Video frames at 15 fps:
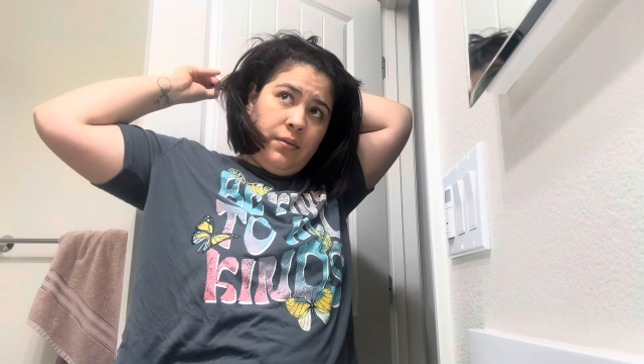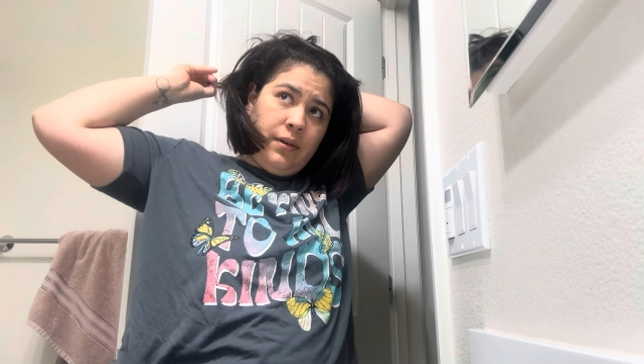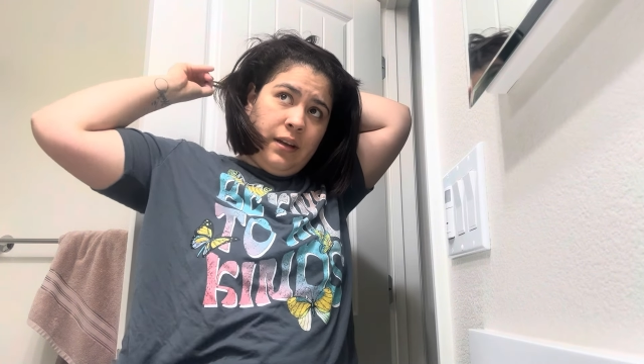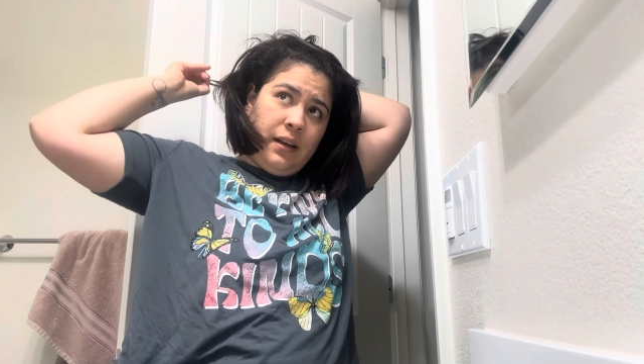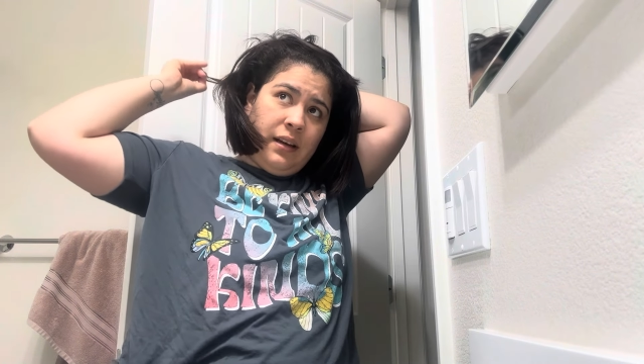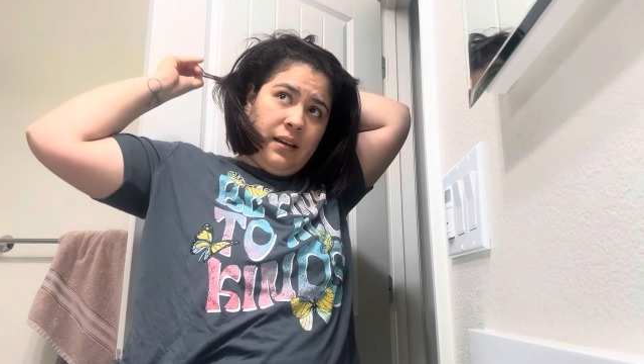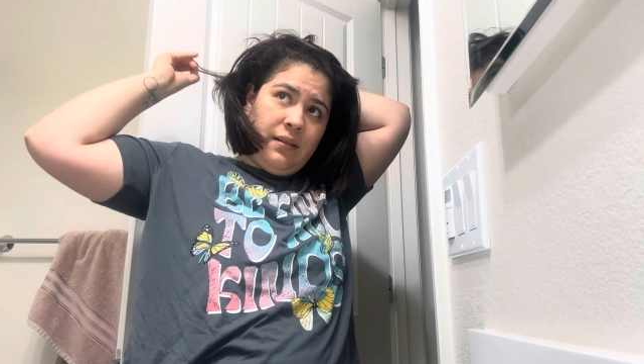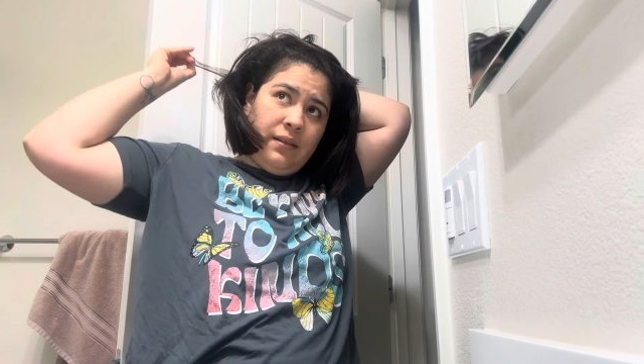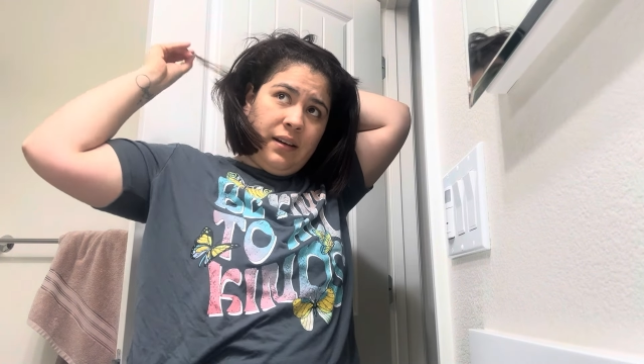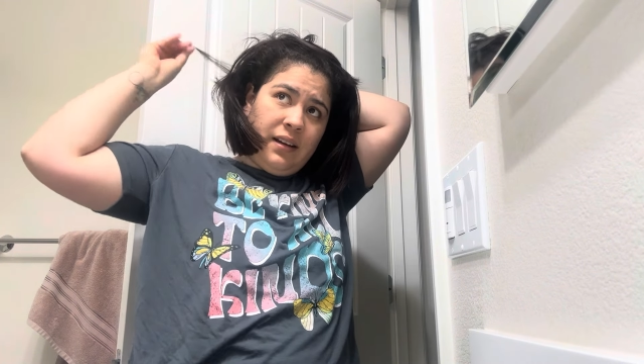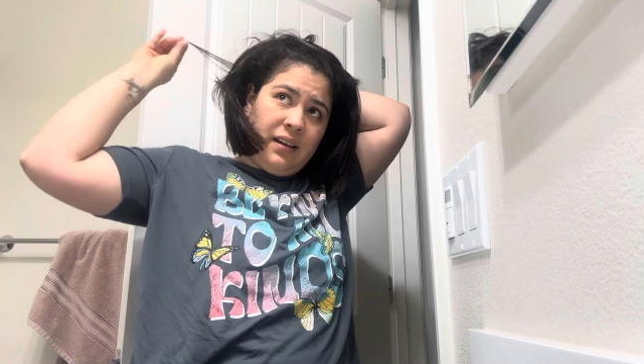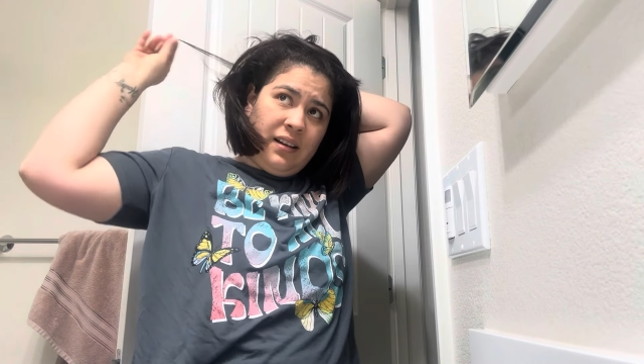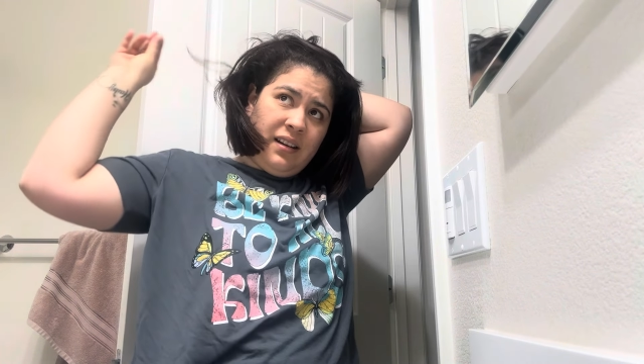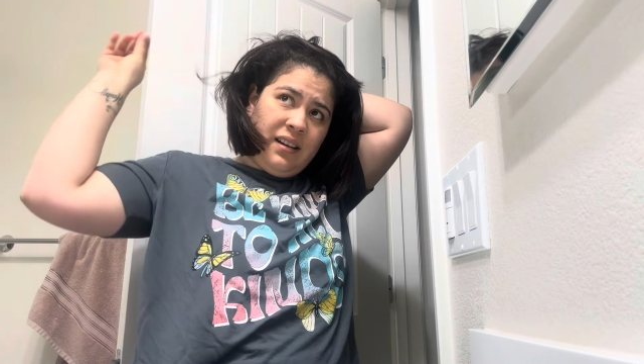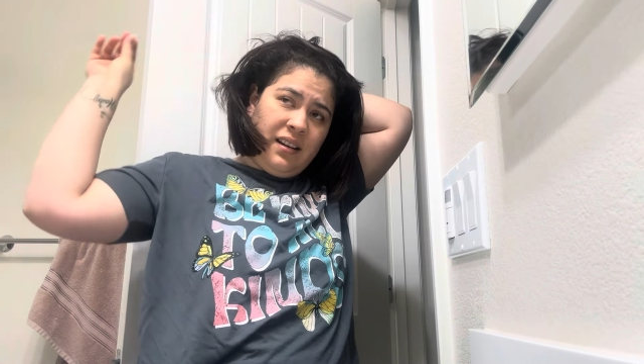voy a
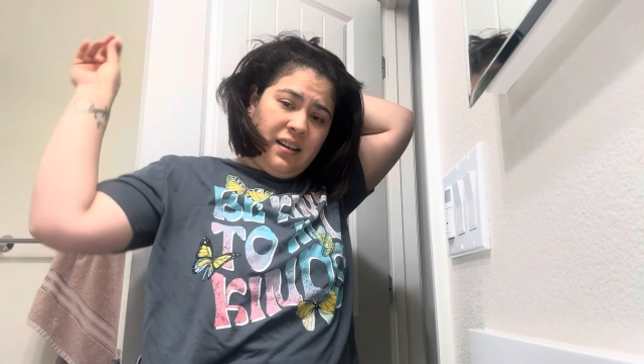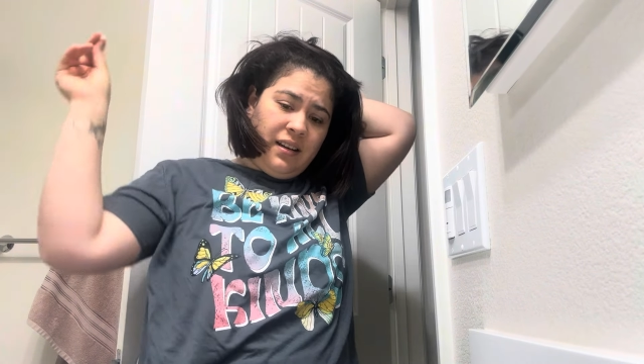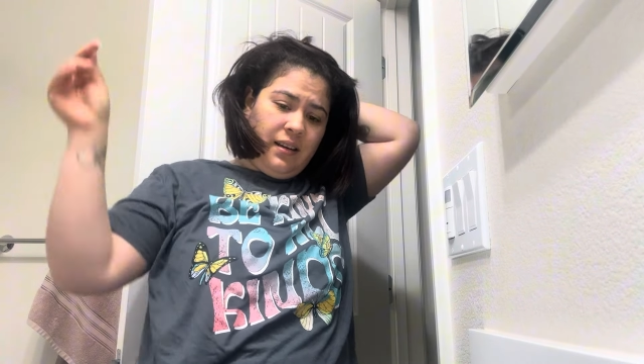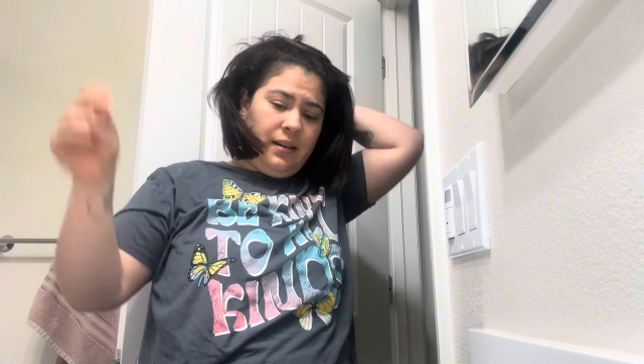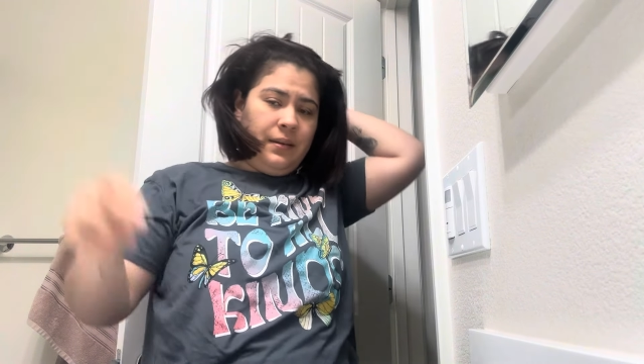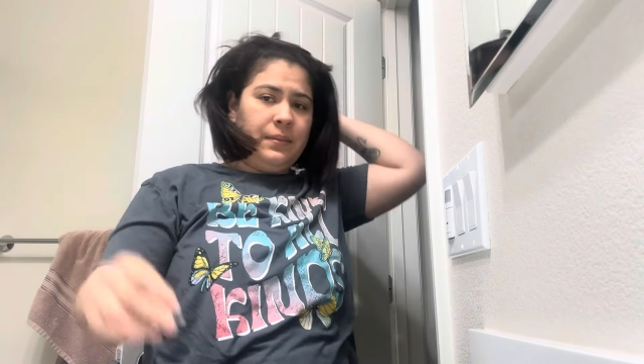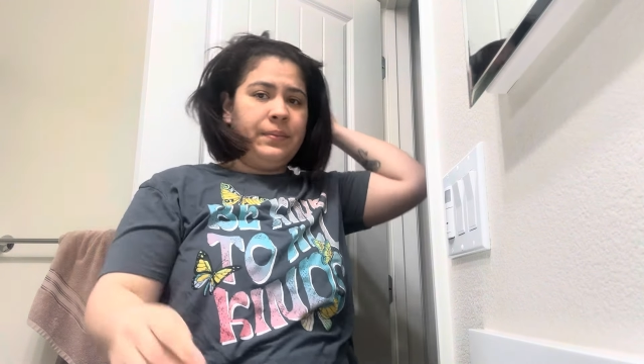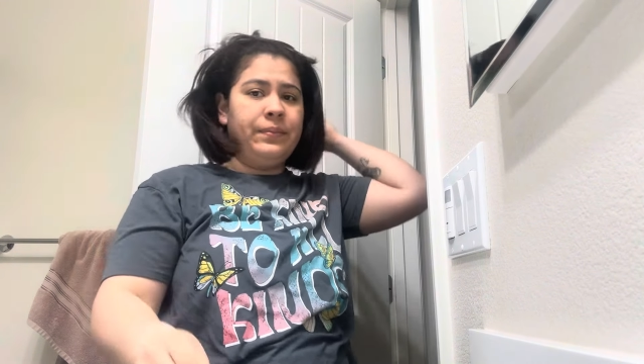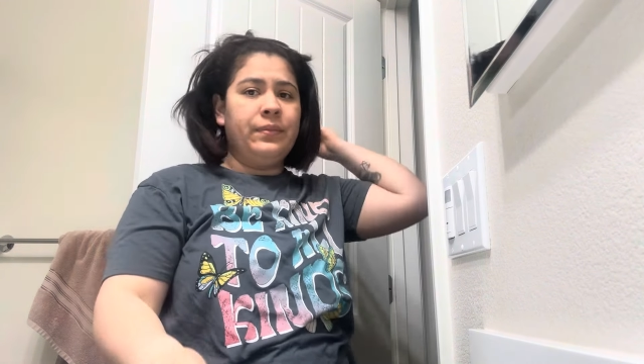lavar, ay,